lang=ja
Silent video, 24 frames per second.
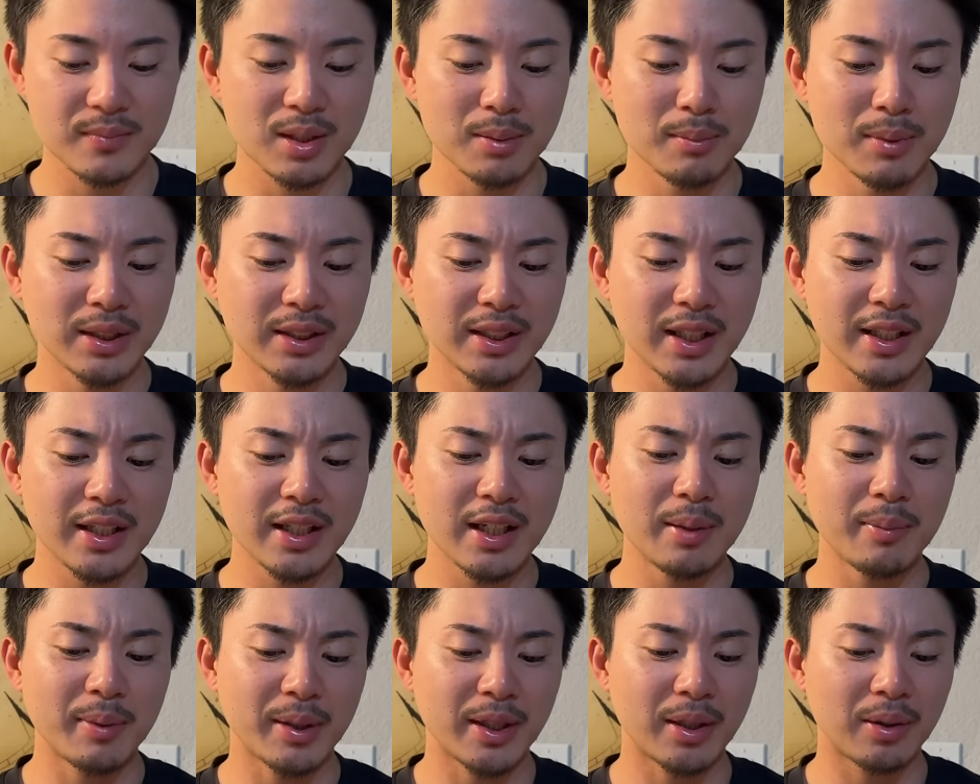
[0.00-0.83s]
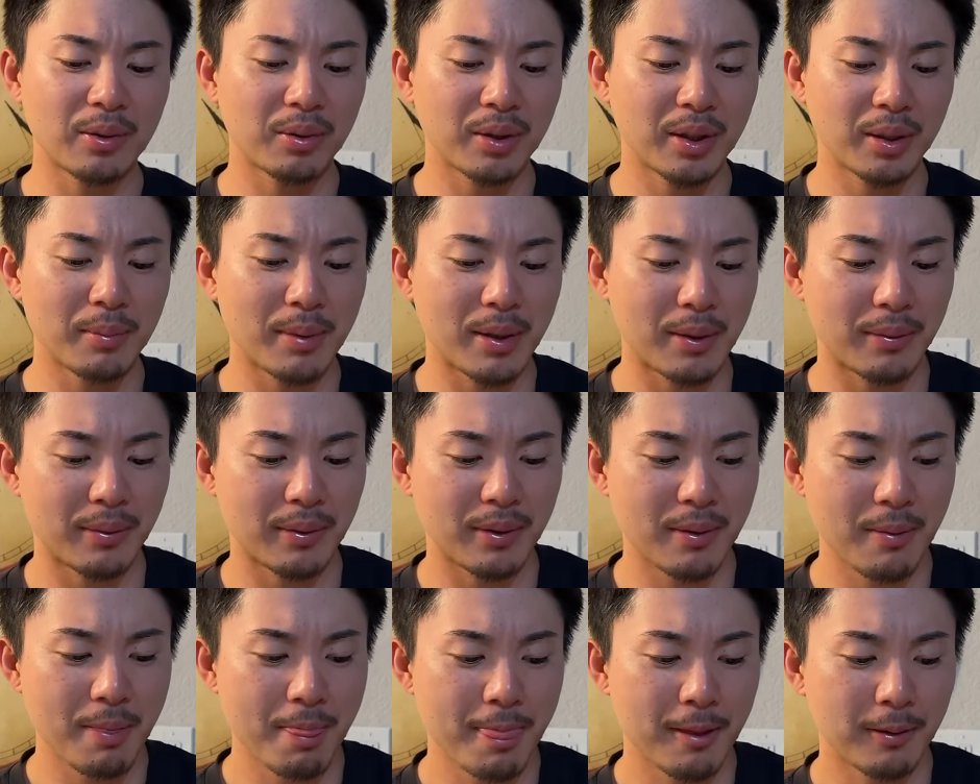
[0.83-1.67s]
まあできればね、これま
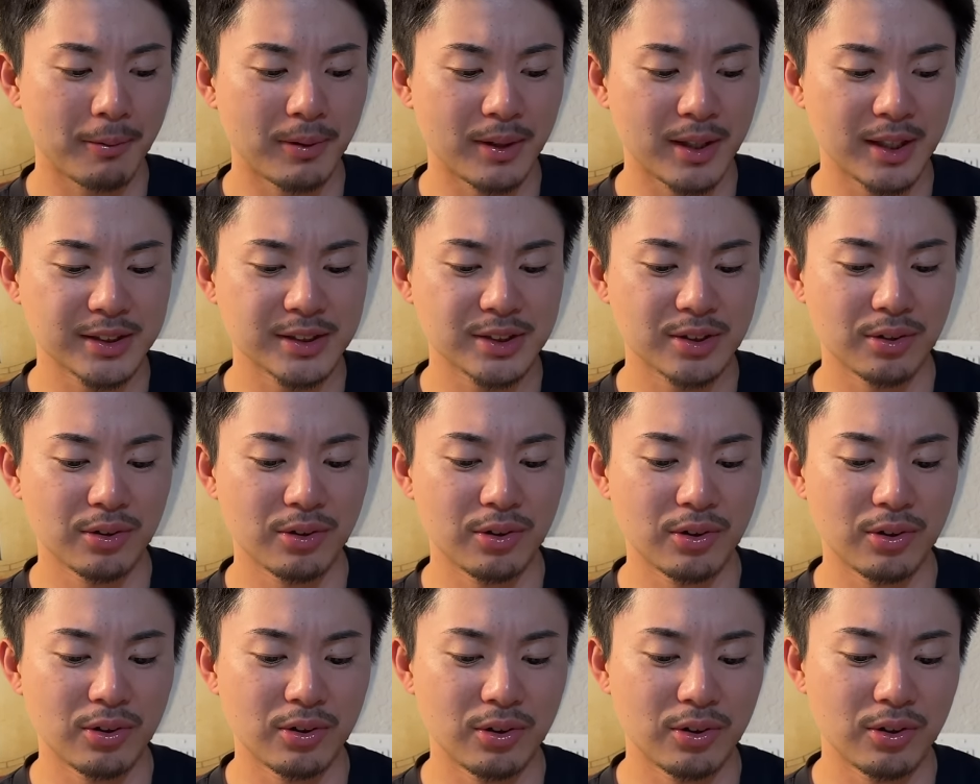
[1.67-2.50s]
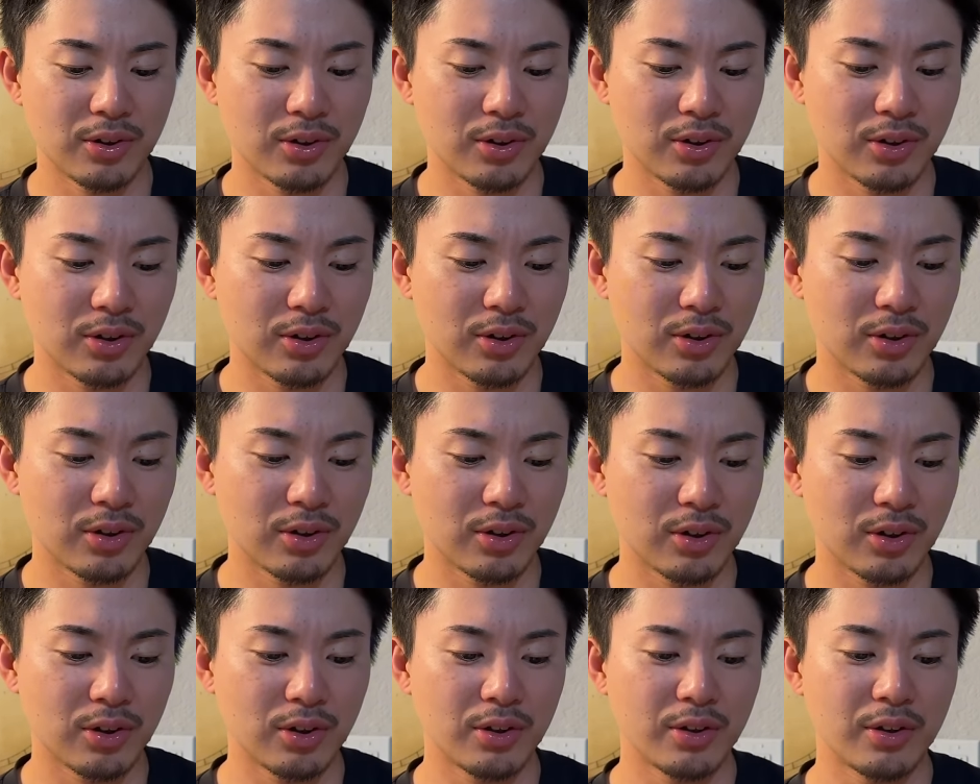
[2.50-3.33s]
あ、ファースト
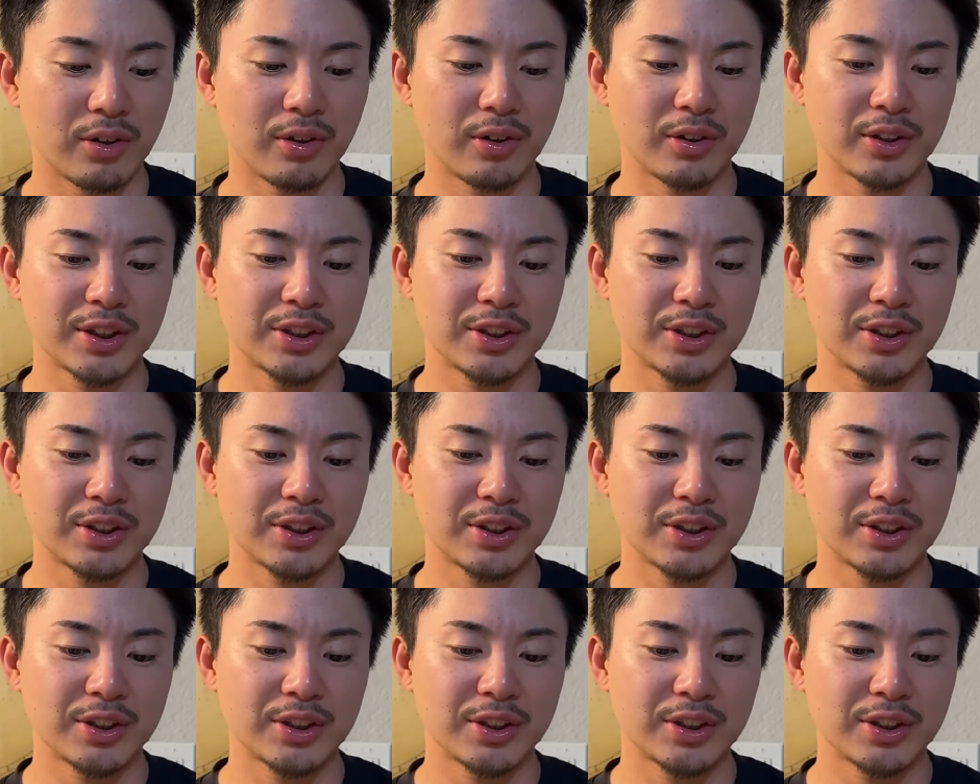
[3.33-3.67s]
の